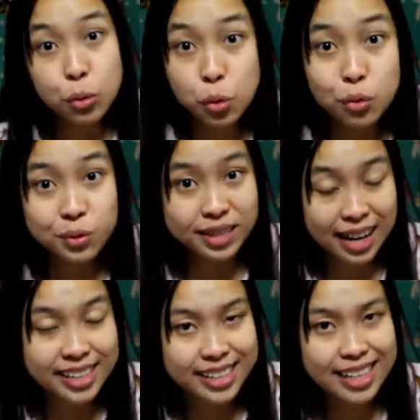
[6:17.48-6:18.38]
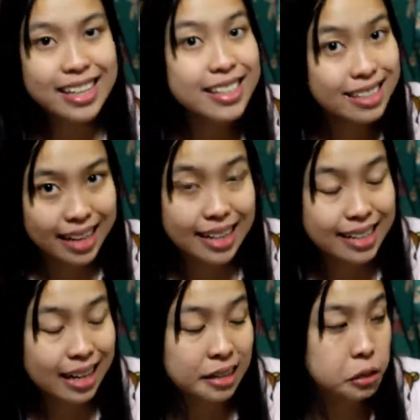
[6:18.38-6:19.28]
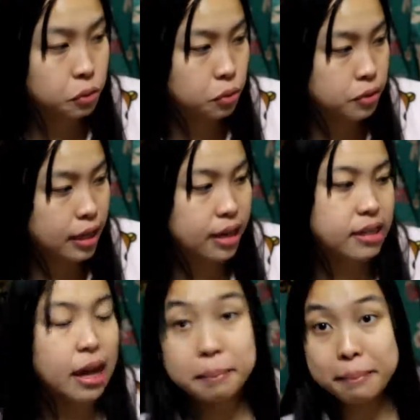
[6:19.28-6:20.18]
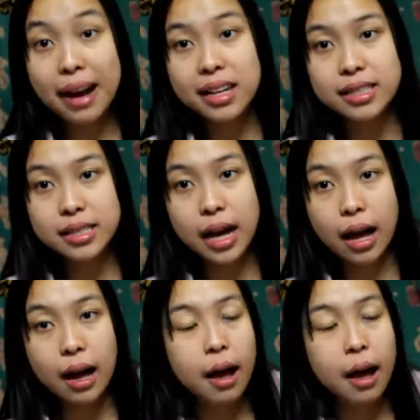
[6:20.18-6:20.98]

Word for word: 2.9 talaga ha, 2.9. Ang mahal niya.